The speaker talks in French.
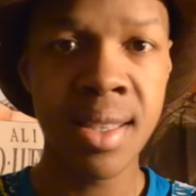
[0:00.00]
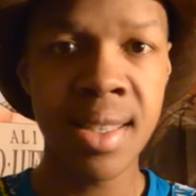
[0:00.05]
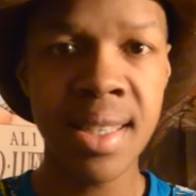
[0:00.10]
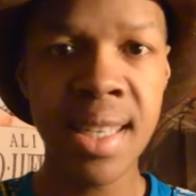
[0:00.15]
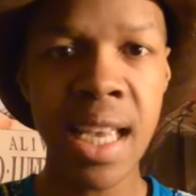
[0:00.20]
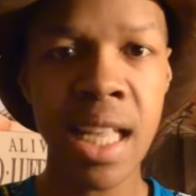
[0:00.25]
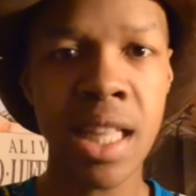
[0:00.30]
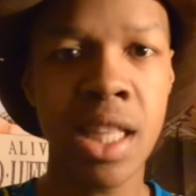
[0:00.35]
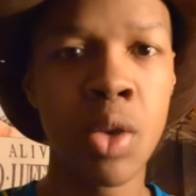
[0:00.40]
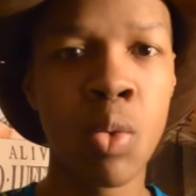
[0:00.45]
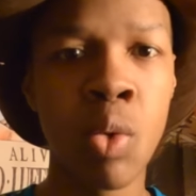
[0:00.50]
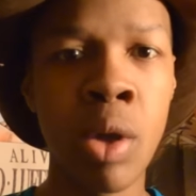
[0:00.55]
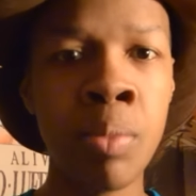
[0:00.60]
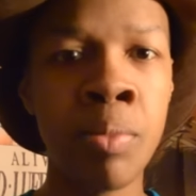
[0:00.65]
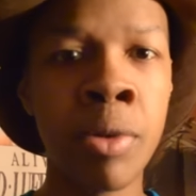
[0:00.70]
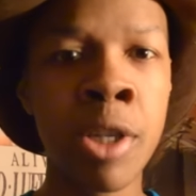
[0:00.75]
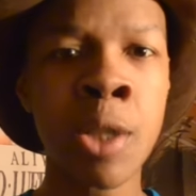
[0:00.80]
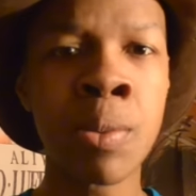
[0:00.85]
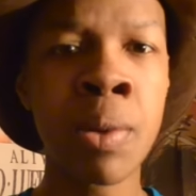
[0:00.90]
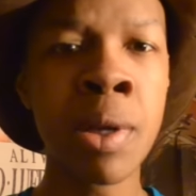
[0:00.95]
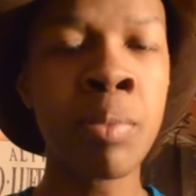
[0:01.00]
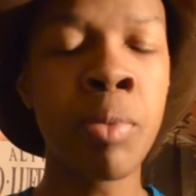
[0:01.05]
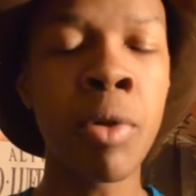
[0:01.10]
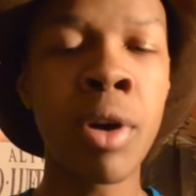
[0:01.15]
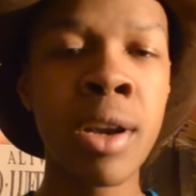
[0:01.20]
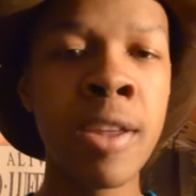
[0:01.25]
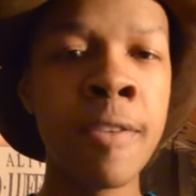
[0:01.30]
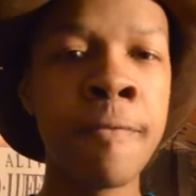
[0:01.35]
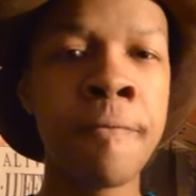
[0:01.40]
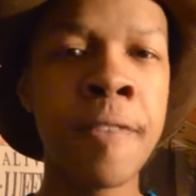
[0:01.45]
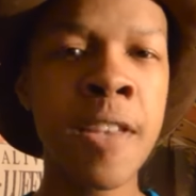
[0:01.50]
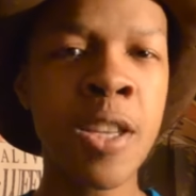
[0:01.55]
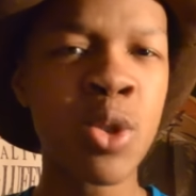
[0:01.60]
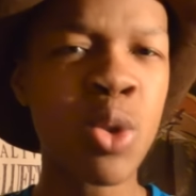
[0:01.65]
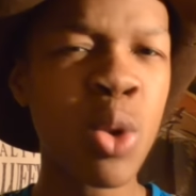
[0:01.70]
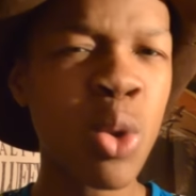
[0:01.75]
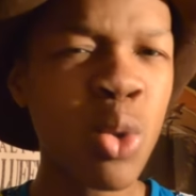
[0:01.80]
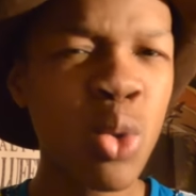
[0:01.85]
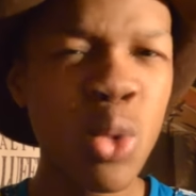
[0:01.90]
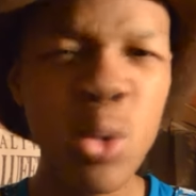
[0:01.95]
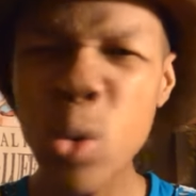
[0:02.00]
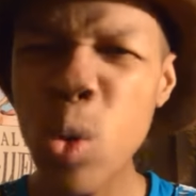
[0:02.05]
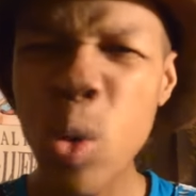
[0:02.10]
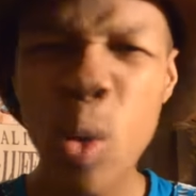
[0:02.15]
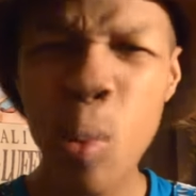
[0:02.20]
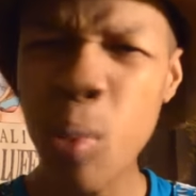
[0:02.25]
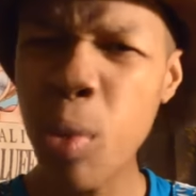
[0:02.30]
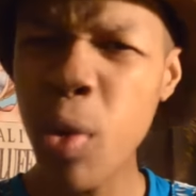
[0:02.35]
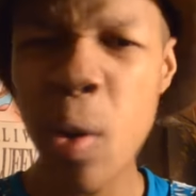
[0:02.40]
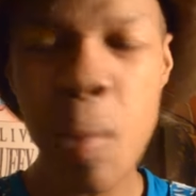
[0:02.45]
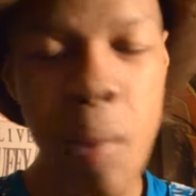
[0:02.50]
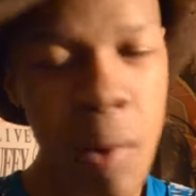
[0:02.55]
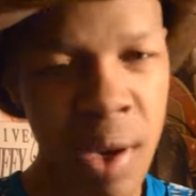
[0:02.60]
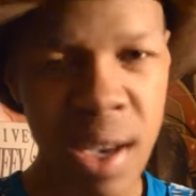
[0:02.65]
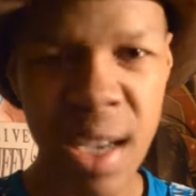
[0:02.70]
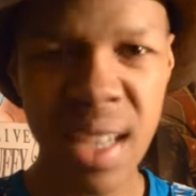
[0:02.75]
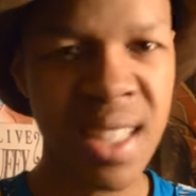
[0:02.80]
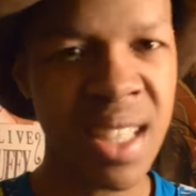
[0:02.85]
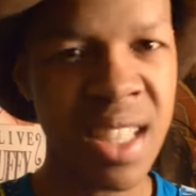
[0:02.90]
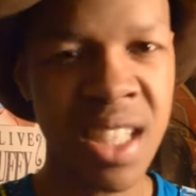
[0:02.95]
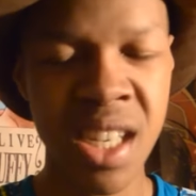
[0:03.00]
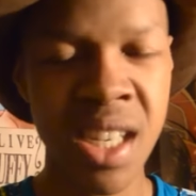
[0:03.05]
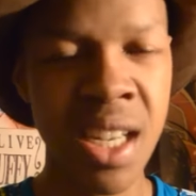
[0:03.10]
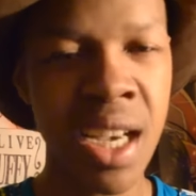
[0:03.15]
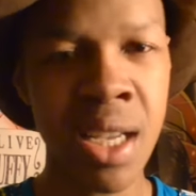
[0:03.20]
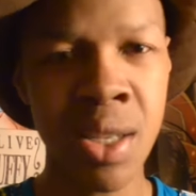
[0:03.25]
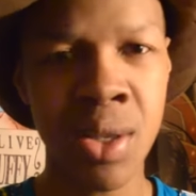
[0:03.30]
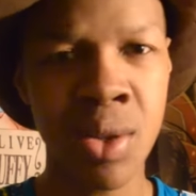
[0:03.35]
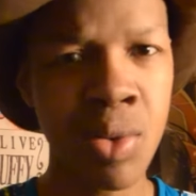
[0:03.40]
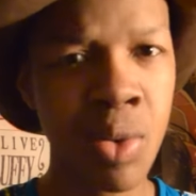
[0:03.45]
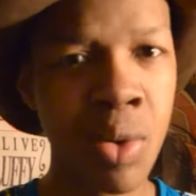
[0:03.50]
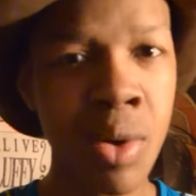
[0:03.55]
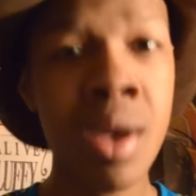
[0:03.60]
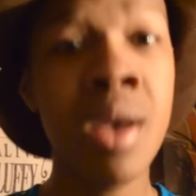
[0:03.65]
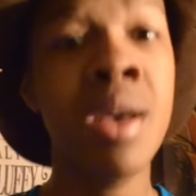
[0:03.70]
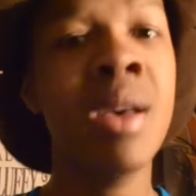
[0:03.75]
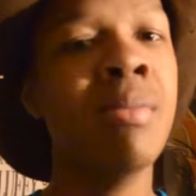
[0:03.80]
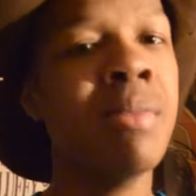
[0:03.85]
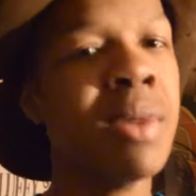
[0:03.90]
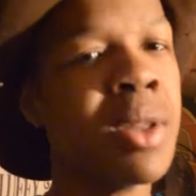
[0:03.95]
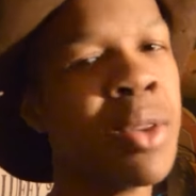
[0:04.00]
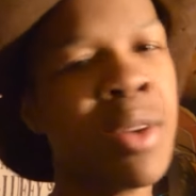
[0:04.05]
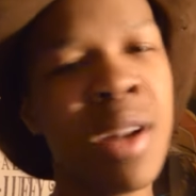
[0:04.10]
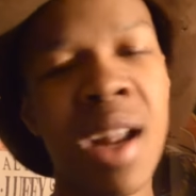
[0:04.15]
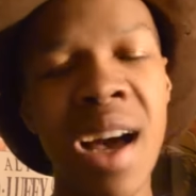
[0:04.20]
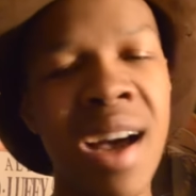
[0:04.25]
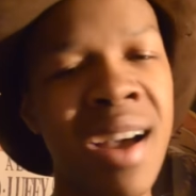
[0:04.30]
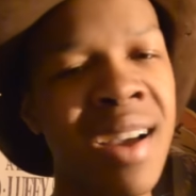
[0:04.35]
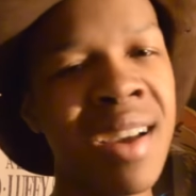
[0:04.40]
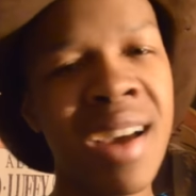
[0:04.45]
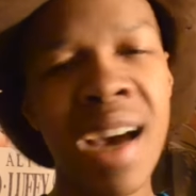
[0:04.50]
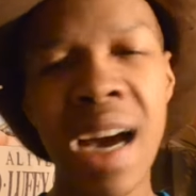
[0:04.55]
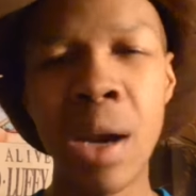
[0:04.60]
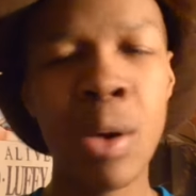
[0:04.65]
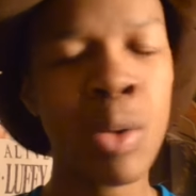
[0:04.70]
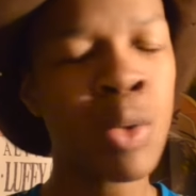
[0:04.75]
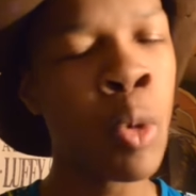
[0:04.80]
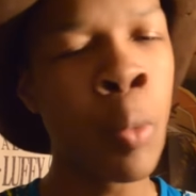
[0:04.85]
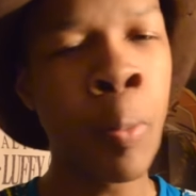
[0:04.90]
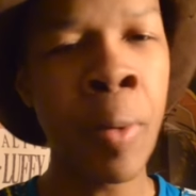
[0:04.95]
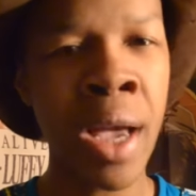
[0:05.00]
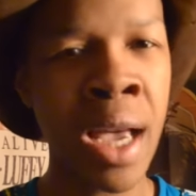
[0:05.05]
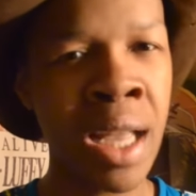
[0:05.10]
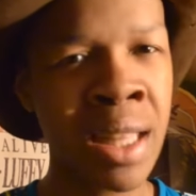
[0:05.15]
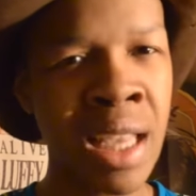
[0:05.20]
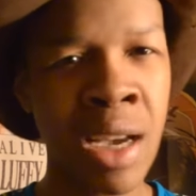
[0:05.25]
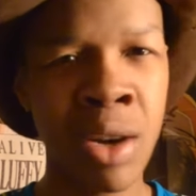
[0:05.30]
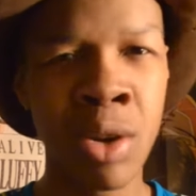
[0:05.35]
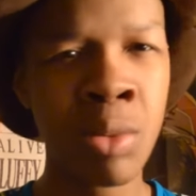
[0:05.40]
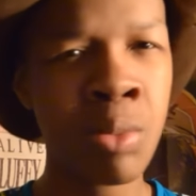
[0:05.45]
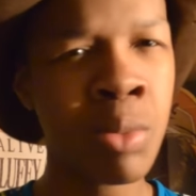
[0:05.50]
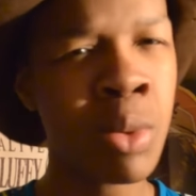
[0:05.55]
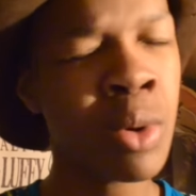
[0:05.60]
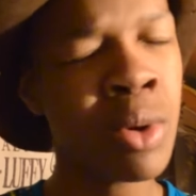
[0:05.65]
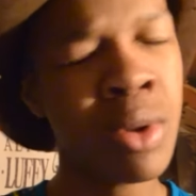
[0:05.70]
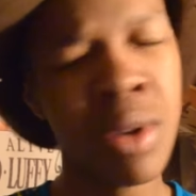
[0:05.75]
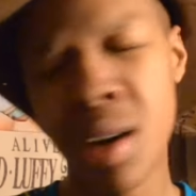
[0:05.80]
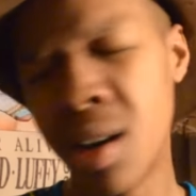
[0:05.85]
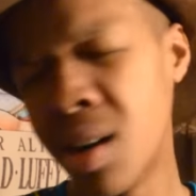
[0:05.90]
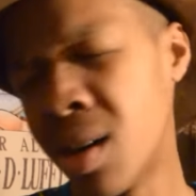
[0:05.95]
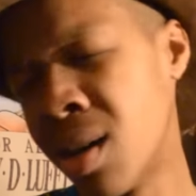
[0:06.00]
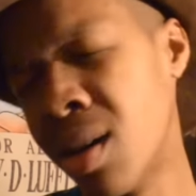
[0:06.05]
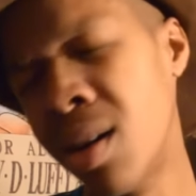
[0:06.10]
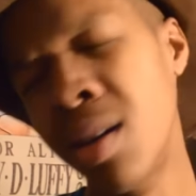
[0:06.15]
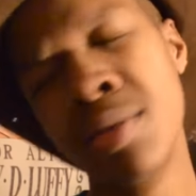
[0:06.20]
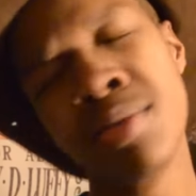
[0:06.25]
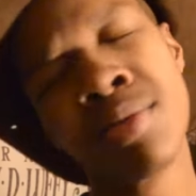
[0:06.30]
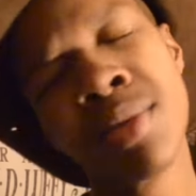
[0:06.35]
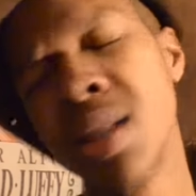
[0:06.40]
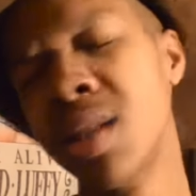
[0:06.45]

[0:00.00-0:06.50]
Certes, One Punch Man prend les fesses de nombreux mangas de sa génération, mais de là à le comparer à Dragon Ball, non.